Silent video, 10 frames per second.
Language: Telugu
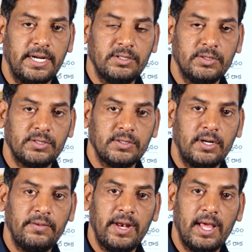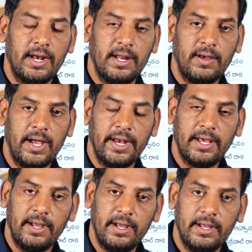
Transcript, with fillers: సైడ్ చూస్తున్నాడు వీళ్ళ అన్నను ఆయన